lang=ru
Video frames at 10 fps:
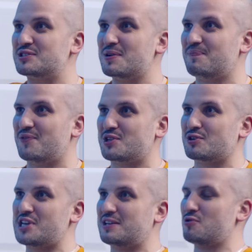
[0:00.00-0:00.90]
чтоб Наверняка. Вот
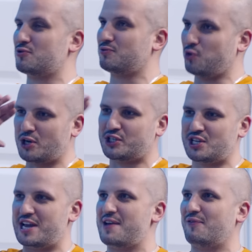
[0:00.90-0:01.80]
уже, ну,
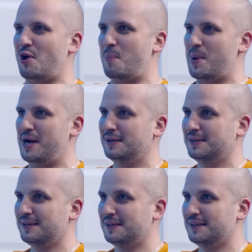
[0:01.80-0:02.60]
точно Европа. Прям